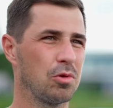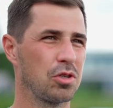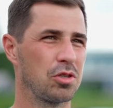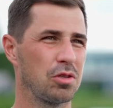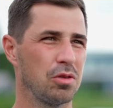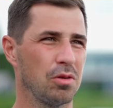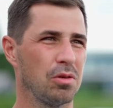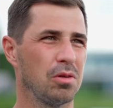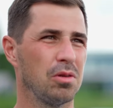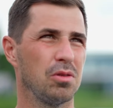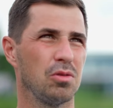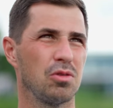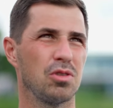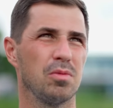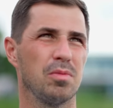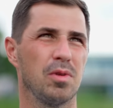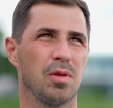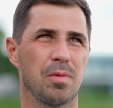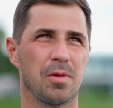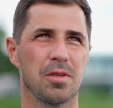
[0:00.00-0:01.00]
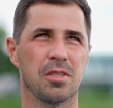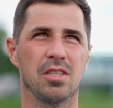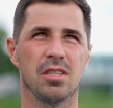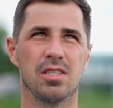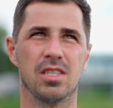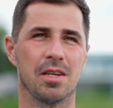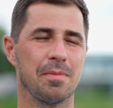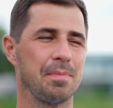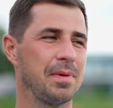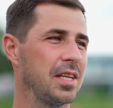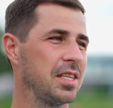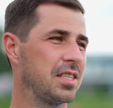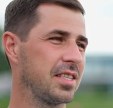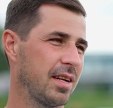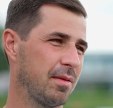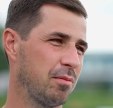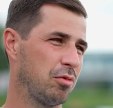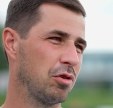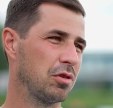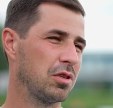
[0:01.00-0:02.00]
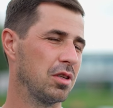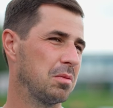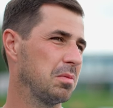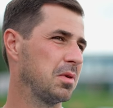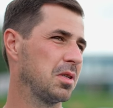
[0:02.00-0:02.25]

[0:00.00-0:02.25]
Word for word: что нужно было просто терпеть, работать.